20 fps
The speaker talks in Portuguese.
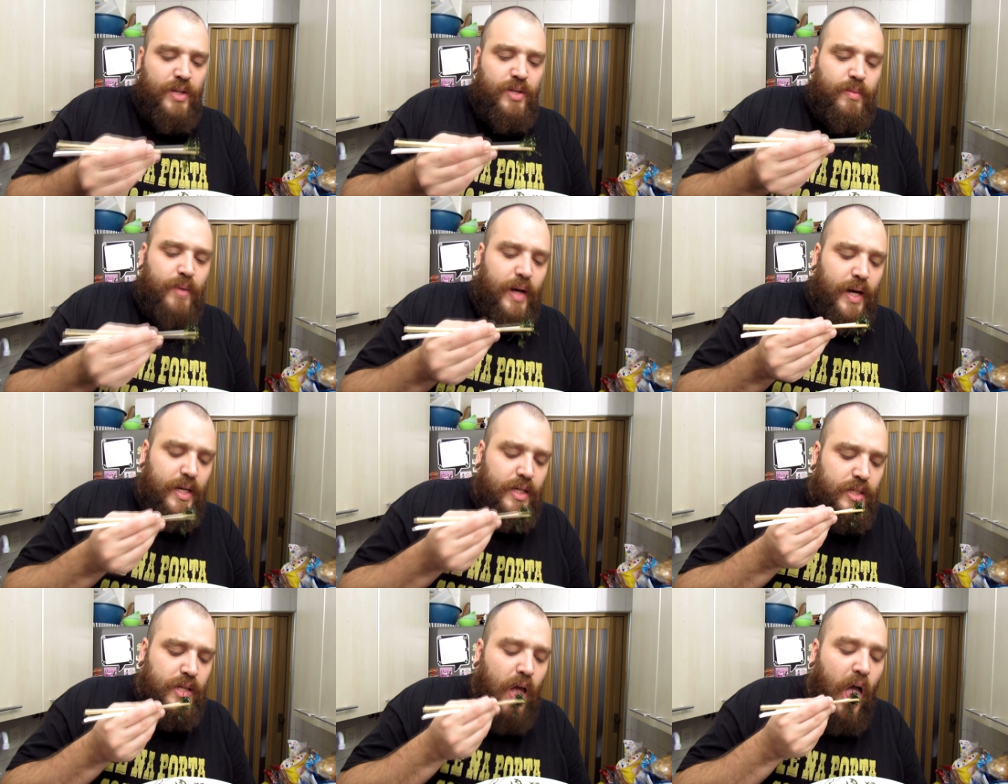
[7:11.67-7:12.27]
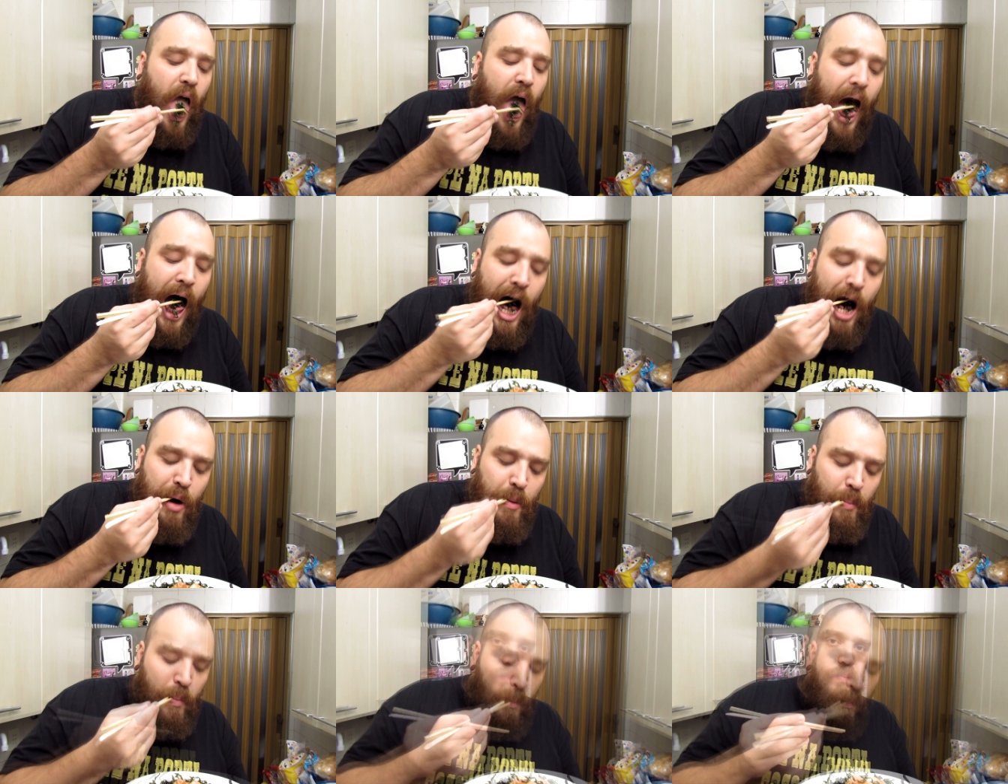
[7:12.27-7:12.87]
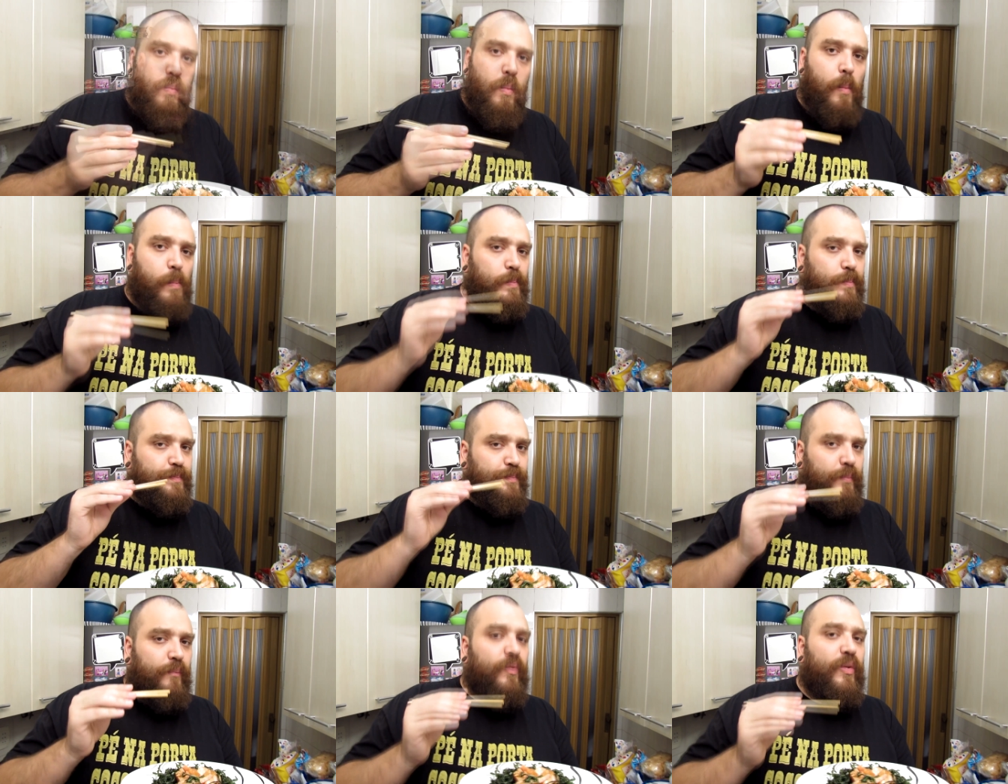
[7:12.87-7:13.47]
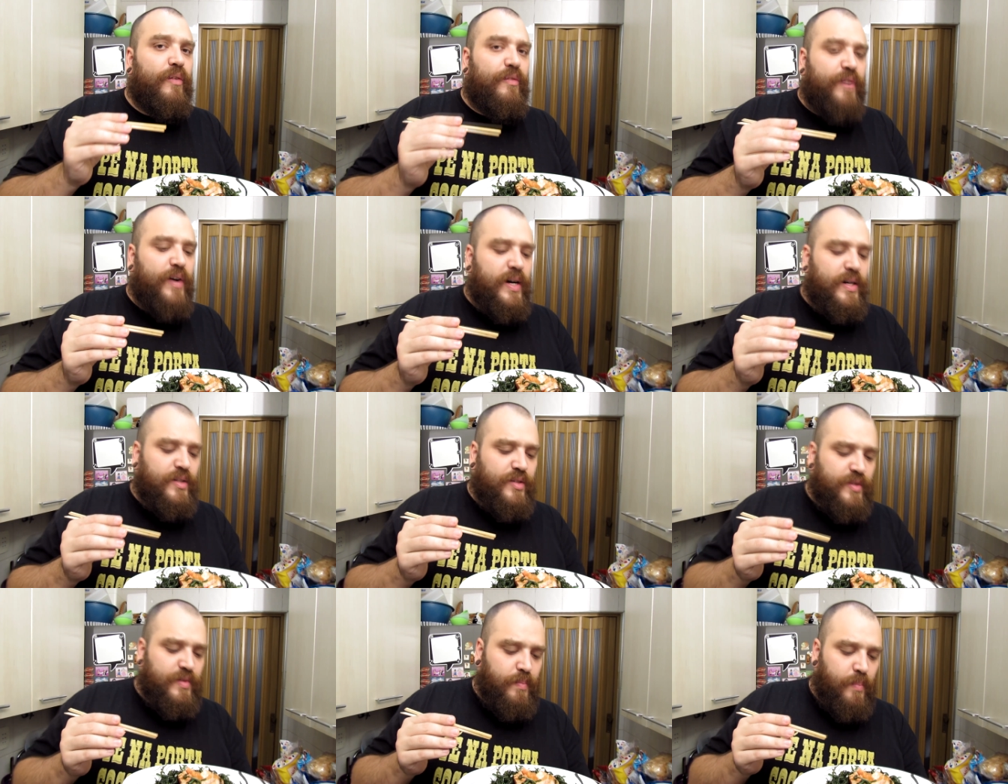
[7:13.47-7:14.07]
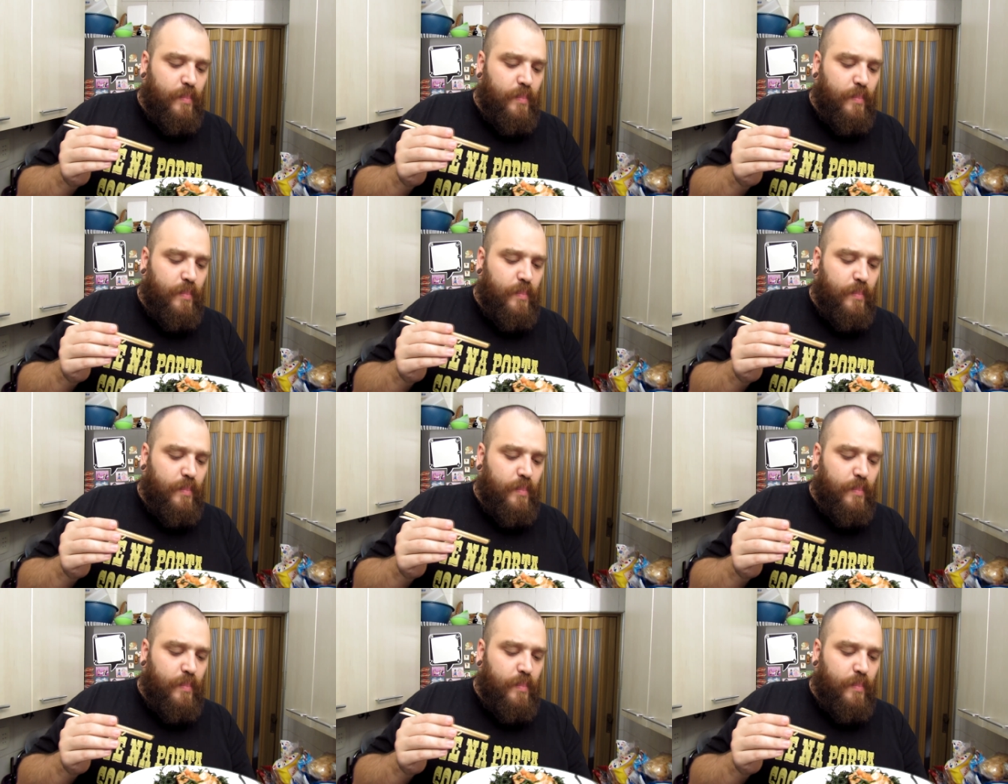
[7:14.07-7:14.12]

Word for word: demais. Faz.